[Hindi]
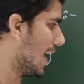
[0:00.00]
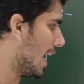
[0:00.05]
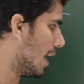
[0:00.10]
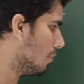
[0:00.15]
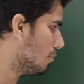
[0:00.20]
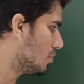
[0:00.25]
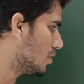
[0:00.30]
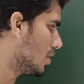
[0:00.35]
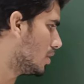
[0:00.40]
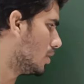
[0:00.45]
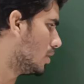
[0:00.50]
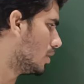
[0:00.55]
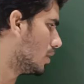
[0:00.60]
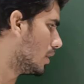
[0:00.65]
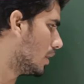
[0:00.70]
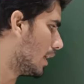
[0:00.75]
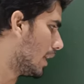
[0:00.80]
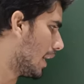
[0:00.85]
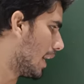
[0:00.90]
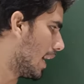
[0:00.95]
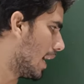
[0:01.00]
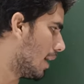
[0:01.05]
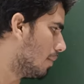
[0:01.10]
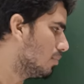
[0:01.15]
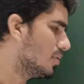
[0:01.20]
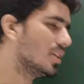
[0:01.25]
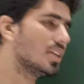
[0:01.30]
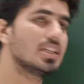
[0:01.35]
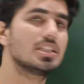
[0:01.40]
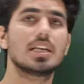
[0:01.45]
एम जी एम
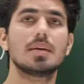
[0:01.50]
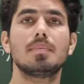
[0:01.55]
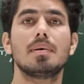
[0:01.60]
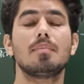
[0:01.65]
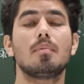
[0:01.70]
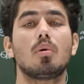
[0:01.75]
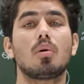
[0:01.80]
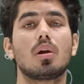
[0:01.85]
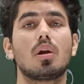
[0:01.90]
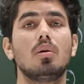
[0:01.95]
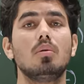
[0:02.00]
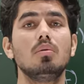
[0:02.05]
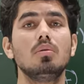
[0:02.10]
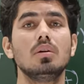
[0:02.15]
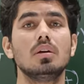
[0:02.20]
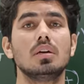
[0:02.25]
जी इसे मैं बोल रहा हूं